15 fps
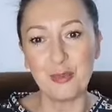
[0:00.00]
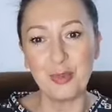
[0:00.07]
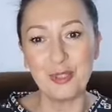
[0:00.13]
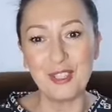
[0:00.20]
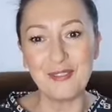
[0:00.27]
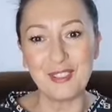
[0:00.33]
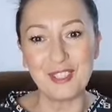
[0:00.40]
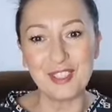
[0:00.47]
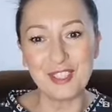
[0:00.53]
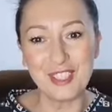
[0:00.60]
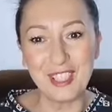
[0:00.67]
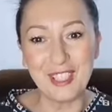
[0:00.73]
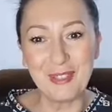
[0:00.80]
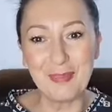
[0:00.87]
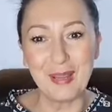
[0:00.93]
ponieważ.
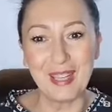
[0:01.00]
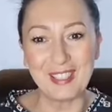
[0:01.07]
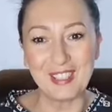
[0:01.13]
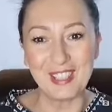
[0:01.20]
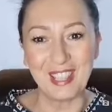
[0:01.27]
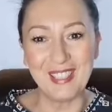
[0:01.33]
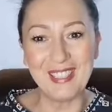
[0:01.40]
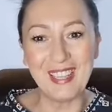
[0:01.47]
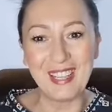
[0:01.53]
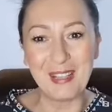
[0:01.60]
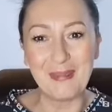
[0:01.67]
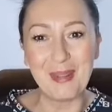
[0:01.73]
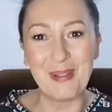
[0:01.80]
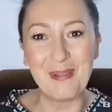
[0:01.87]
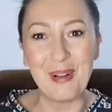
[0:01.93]
Cześć Basia, jak
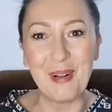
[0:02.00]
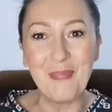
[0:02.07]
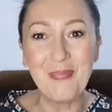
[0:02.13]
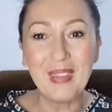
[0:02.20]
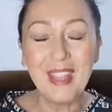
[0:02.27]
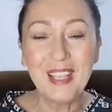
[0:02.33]
miło!